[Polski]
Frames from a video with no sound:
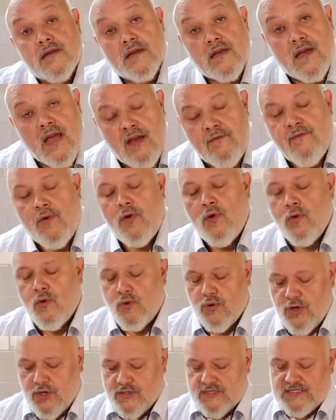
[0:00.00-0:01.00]

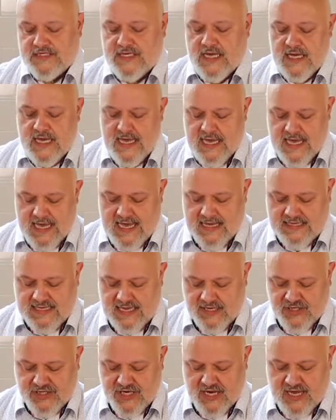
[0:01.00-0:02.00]
ewoluując. E,
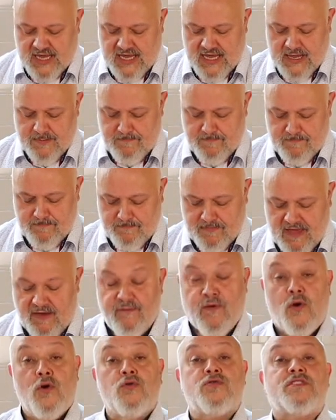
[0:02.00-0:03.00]
także
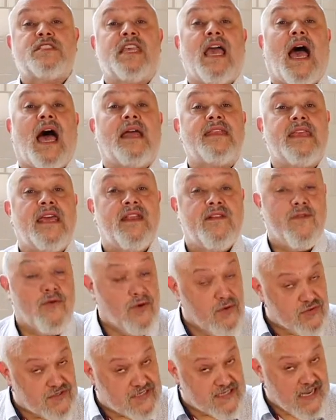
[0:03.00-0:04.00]
ewolucja, a nie
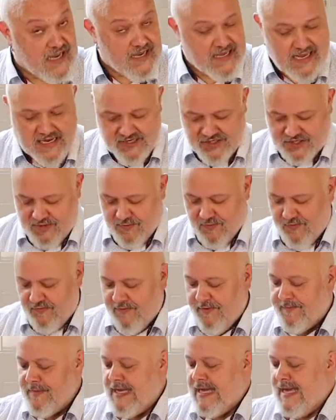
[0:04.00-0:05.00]
rewolucja, jak się
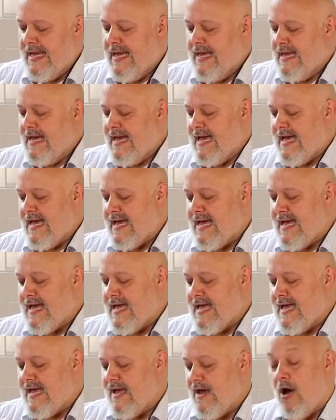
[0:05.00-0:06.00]
mówi.
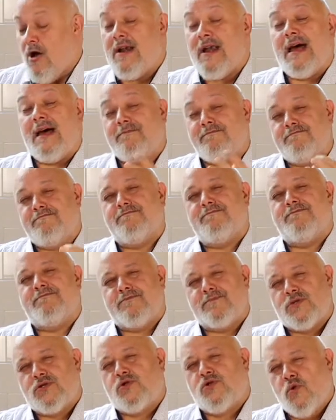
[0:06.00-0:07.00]
E, ona
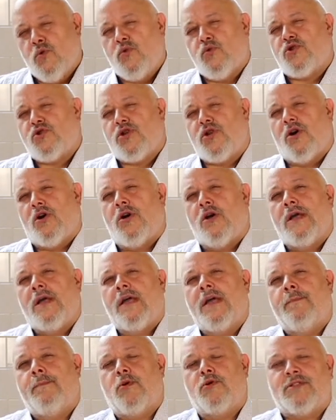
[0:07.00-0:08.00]
dużo
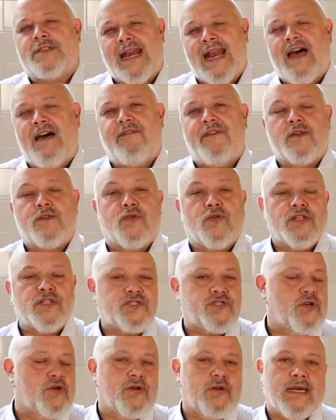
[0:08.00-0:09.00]
potraw, które
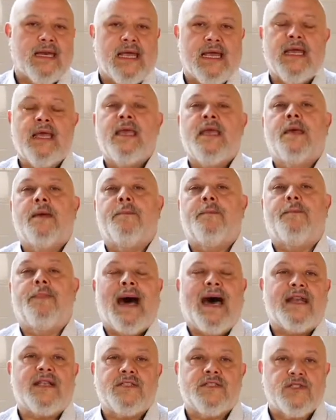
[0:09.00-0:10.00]
są
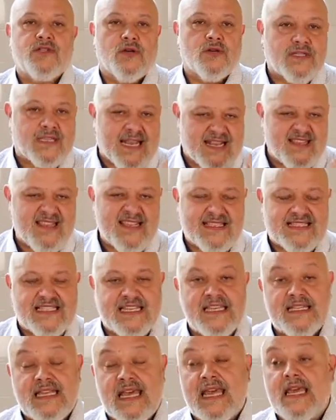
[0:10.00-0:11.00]
bardzo
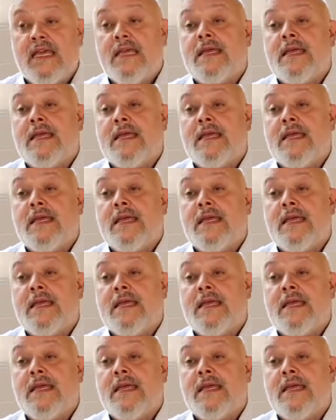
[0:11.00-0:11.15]
tradycyjne,